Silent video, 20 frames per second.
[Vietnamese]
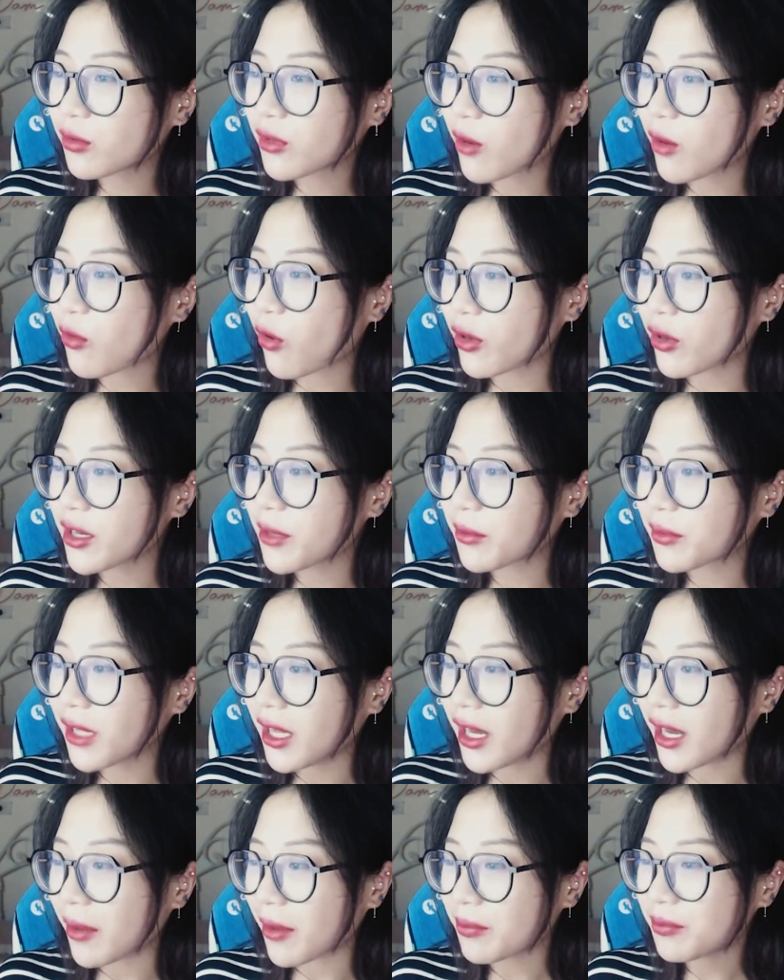không có niềm
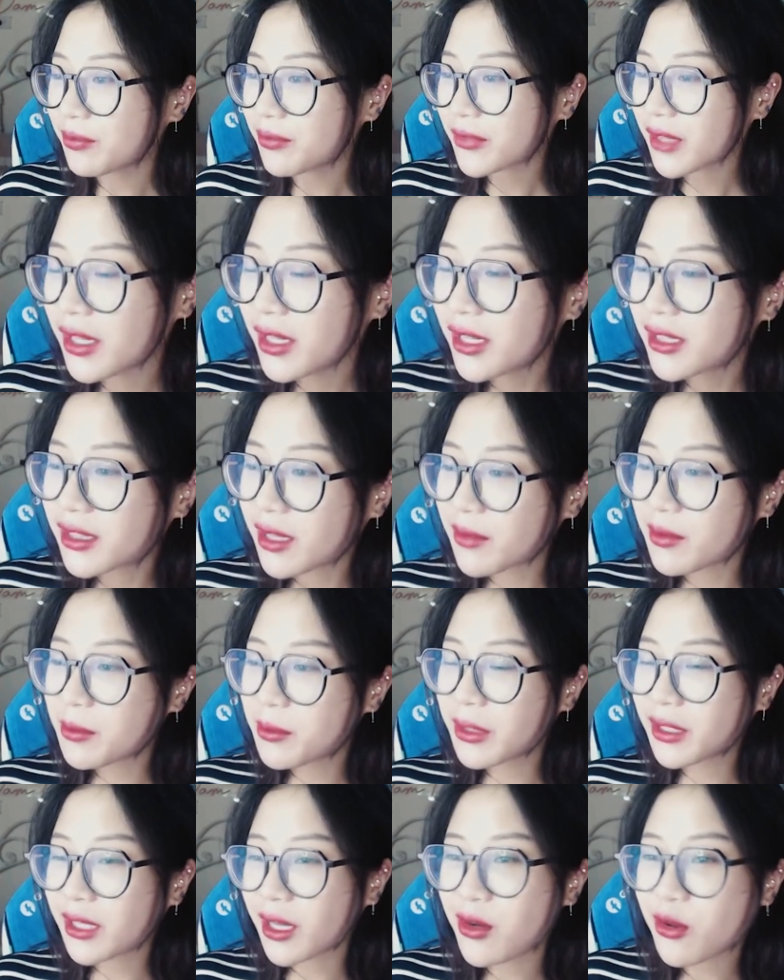tin lắm tại vì
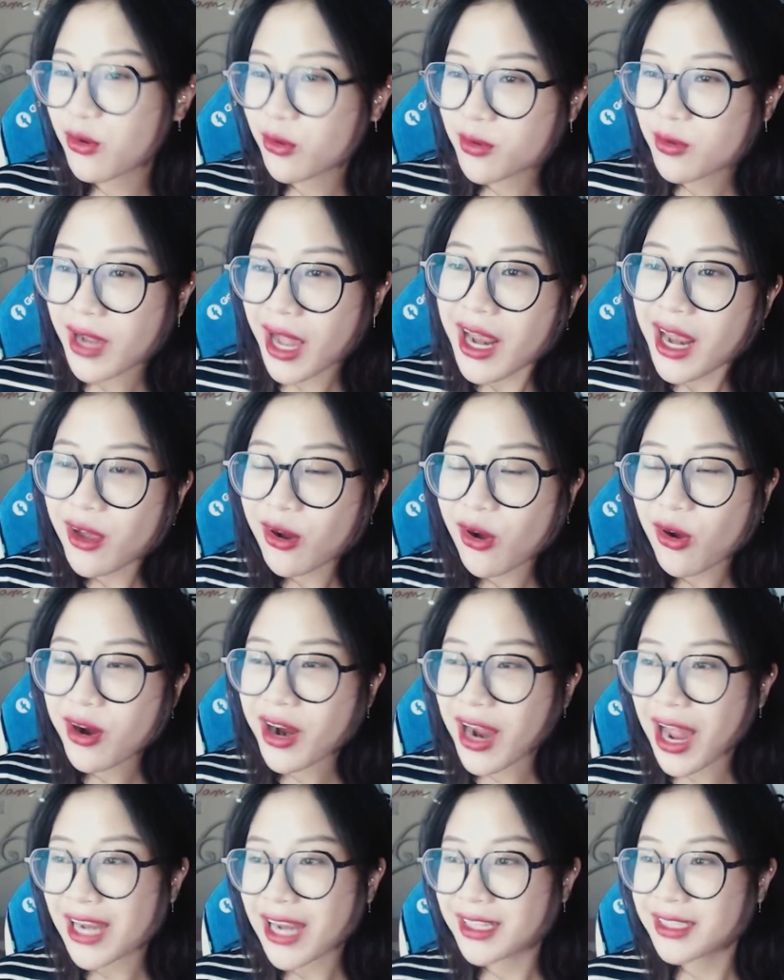mình thấy nó cũng khá là khó khăn